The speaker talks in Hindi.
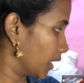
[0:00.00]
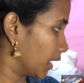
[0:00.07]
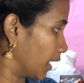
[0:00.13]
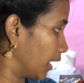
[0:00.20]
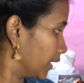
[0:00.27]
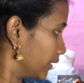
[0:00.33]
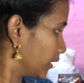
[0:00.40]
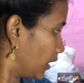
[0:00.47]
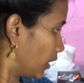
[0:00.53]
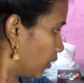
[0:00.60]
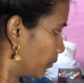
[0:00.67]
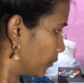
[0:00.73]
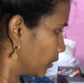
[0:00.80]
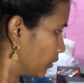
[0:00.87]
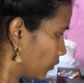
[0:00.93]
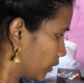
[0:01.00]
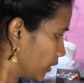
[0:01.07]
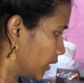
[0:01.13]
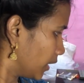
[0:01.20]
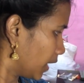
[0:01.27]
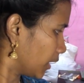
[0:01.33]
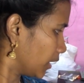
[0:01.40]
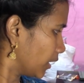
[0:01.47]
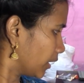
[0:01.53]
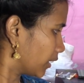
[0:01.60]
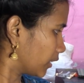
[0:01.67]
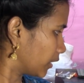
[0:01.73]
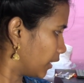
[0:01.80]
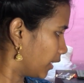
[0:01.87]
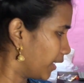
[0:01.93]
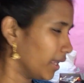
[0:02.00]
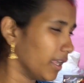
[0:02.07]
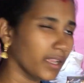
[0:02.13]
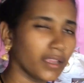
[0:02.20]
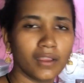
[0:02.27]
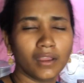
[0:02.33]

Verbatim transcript: लगा लिया और ये गिना नहीं है कितना है